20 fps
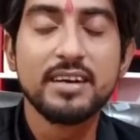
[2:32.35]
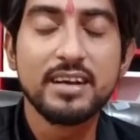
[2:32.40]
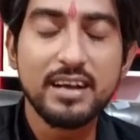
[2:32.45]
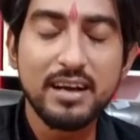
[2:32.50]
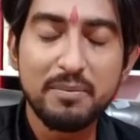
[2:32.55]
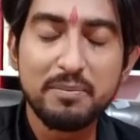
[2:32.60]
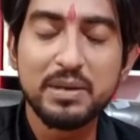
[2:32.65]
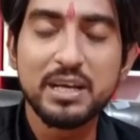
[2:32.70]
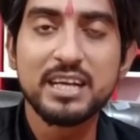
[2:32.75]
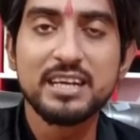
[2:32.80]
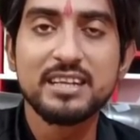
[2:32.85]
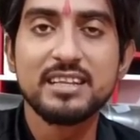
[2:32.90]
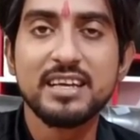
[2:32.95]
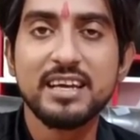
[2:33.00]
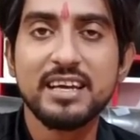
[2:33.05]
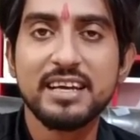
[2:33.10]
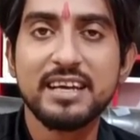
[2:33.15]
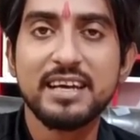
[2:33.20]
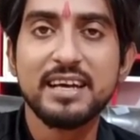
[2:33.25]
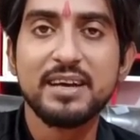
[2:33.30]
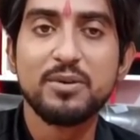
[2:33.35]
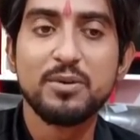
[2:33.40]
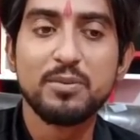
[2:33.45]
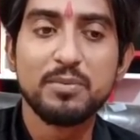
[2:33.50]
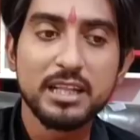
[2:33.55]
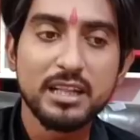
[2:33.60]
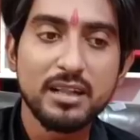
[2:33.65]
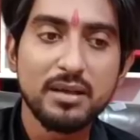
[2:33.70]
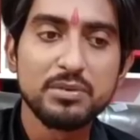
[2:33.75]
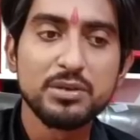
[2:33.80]
कम कर दिए गए हों
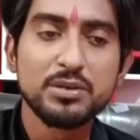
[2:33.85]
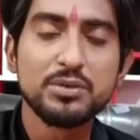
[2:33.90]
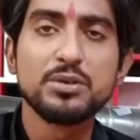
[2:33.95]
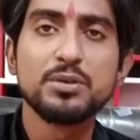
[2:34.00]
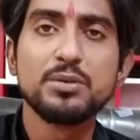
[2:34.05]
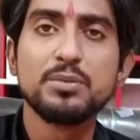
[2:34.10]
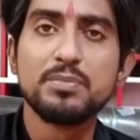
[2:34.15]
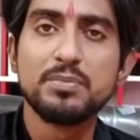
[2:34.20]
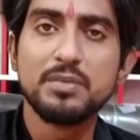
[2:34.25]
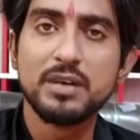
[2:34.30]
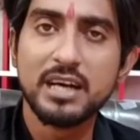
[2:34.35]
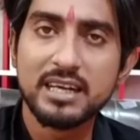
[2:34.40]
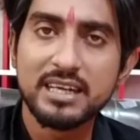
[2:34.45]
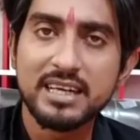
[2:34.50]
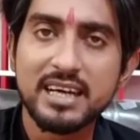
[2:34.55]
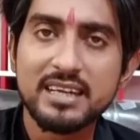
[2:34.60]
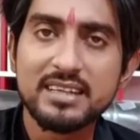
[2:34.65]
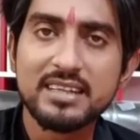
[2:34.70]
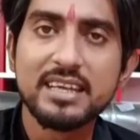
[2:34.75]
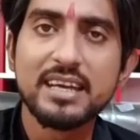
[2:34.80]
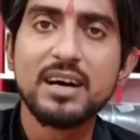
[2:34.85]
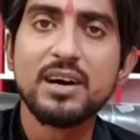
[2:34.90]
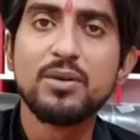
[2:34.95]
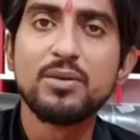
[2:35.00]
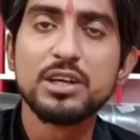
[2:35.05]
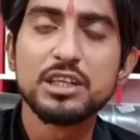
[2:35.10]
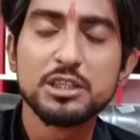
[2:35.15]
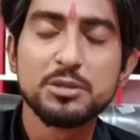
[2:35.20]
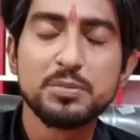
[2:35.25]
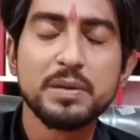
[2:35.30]
मतलब यूट्यूब हटा दिया
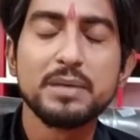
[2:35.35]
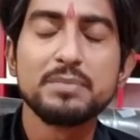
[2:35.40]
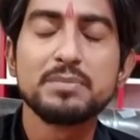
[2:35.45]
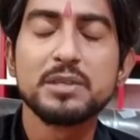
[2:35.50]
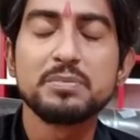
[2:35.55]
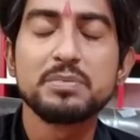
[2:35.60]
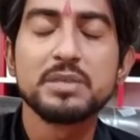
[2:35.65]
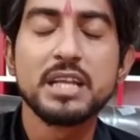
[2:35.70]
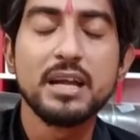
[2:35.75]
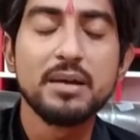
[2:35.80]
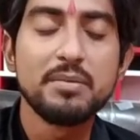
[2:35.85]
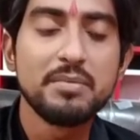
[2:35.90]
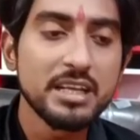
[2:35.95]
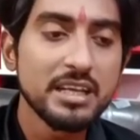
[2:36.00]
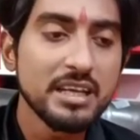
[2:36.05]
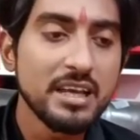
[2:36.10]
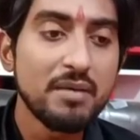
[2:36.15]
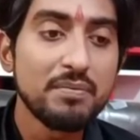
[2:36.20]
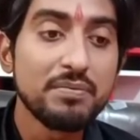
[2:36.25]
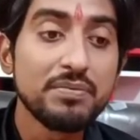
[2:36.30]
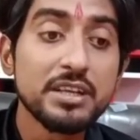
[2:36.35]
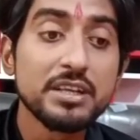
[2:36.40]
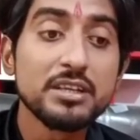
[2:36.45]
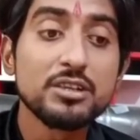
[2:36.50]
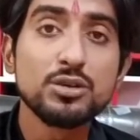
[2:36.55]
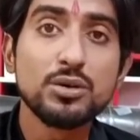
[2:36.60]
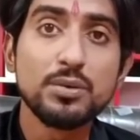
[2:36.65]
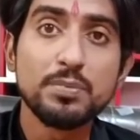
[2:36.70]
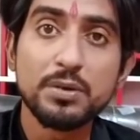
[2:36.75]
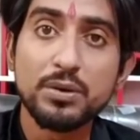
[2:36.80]
हो स्पेम सब्सक्राइबर या फिर
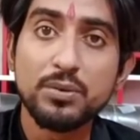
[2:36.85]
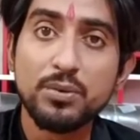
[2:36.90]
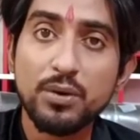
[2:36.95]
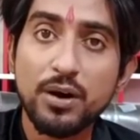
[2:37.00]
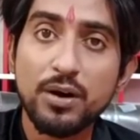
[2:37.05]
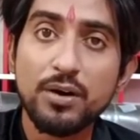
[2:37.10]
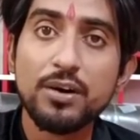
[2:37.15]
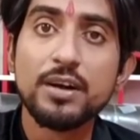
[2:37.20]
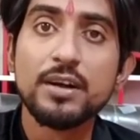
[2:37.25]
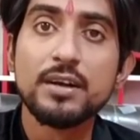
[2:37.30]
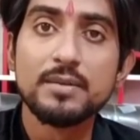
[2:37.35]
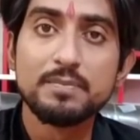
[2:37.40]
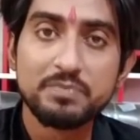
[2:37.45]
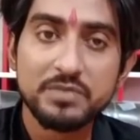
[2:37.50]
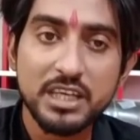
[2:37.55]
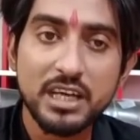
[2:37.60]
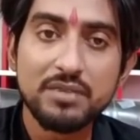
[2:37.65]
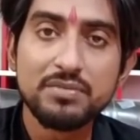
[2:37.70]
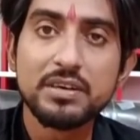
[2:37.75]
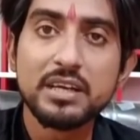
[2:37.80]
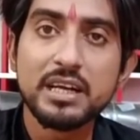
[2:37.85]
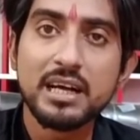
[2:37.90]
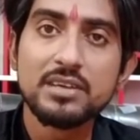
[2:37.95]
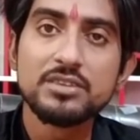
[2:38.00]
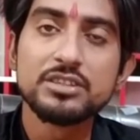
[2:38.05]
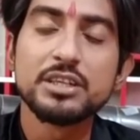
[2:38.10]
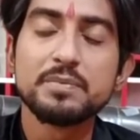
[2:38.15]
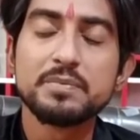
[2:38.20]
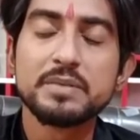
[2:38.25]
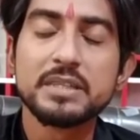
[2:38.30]
जो भी हुआ हो या फिर
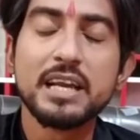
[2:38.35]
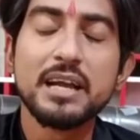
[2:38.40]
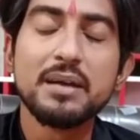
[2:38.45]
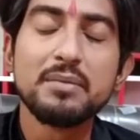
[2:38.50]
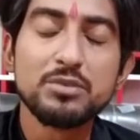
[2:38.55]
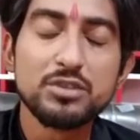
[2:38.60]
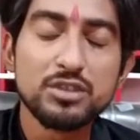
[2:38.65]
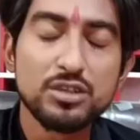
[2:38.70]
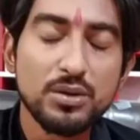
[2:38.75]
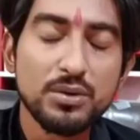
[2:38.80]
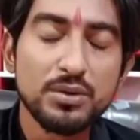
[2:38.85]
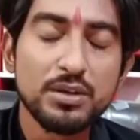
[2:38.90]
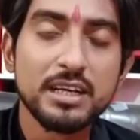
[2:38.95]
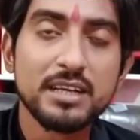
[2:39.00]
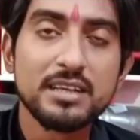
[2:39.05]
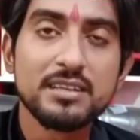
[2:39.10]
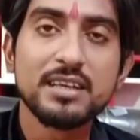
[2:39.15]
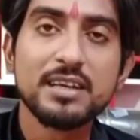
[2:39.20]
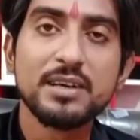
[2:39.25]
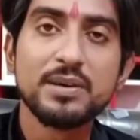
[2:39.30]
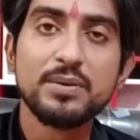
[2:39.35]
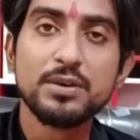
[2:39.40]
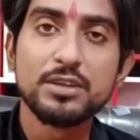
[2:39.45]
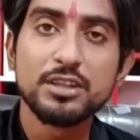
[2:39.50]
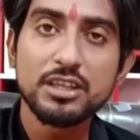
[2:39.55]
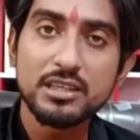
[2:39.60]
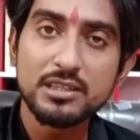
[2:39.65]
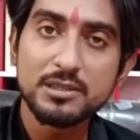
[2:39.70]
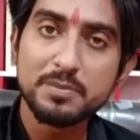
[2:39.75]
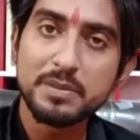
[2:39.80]
अनसब्सक्राइब कुछ लोग कर दिए हों
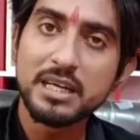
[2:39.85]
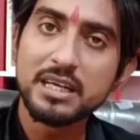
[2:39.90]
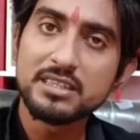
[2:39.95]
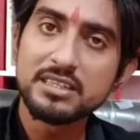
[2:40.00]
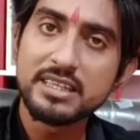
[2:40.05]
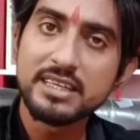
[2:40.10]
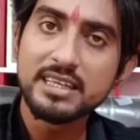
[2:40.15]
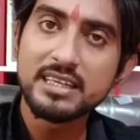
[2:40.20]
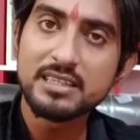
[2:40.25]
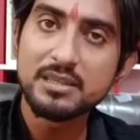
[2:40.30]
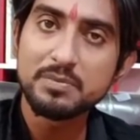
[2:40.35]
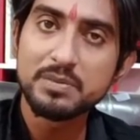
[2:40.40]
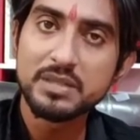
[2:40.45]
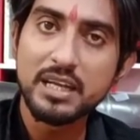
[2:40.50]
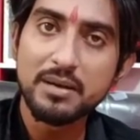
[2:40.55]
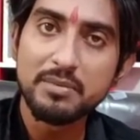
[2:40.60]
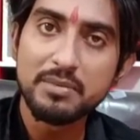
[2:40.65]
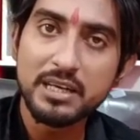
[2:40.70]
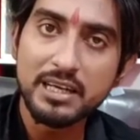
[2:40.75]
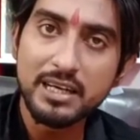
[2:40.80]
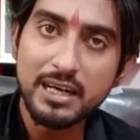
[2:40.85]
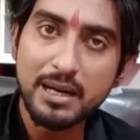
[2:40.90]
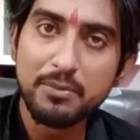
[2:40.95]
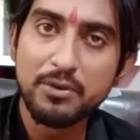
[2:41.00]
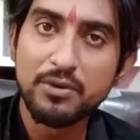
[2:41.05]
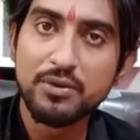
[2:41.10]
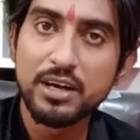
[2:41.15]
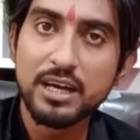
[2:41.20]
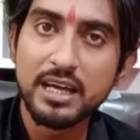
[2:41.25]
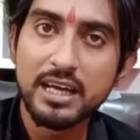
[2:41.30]
तो इस प्रकार से इनके सब्सक्राइबर कम
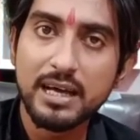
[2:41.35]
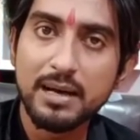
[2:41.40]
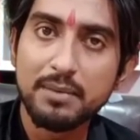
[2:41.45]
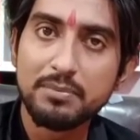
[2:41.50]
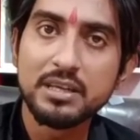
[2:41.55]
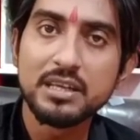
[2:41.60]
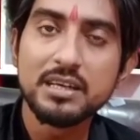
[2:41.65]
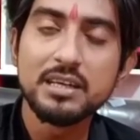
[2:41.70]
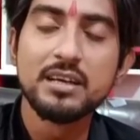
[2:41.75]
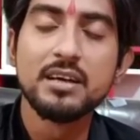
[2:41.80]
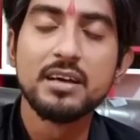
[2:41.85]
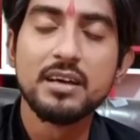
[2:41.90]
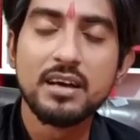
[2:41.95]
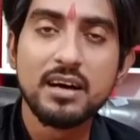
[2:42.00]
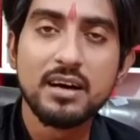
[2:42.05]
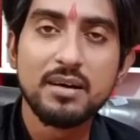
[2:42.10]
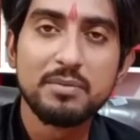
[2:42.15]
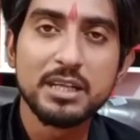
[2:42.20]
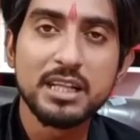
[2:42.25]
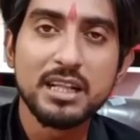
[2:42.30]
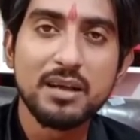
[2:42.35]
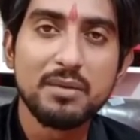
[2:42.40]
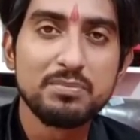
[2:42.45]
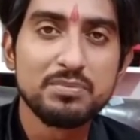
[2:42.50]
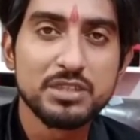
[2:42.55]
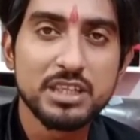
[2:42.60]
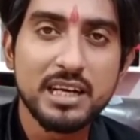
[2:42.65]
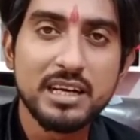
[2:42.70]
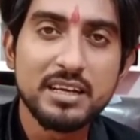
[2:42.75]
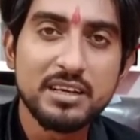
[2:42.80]
हो गए अभी आ, मतलब
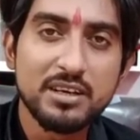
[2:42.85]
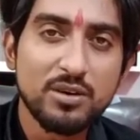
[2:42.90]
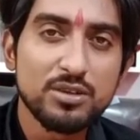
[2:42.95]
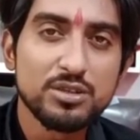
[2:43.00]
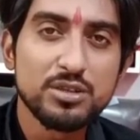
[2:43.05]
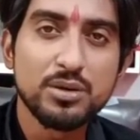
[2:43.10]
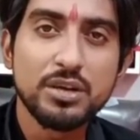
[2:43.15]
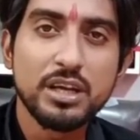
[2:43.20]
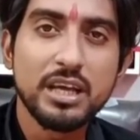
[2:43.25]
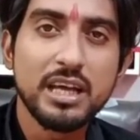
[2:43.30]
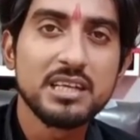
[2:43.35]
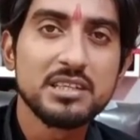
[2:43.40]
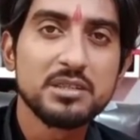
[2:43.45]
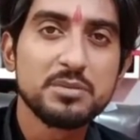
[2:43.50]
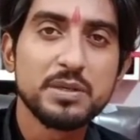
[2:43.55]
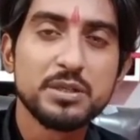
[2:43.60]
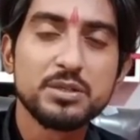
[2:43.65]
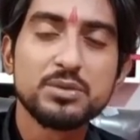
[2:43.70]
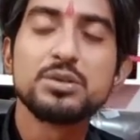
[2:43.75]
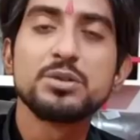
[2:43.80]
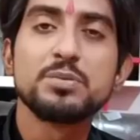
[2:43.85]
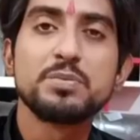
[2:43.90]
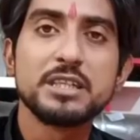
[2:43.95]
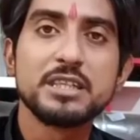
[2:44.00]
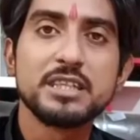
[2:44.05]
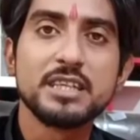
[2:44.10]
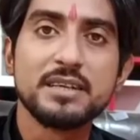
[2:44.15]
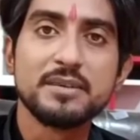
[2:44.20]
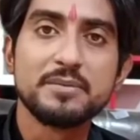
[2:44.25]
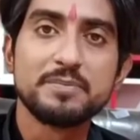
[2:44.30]
साढ़े नौ सौ के आसपास कुछ
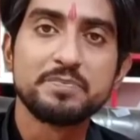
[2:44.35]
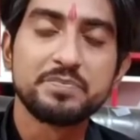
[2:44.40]
बचे